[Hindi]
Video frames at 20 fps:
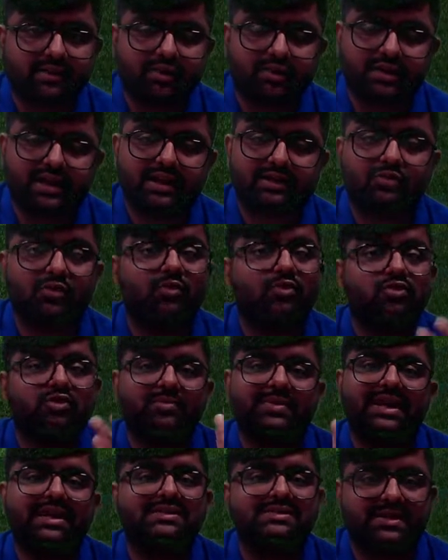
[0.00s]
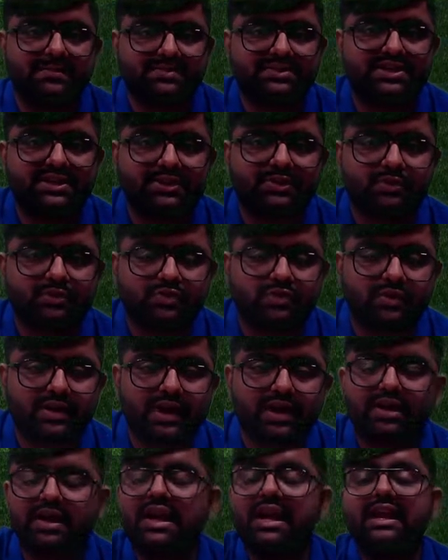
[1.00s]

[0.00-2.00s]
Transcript: ओके तो वो तो मेरा सब्सटीट्यूट हो गया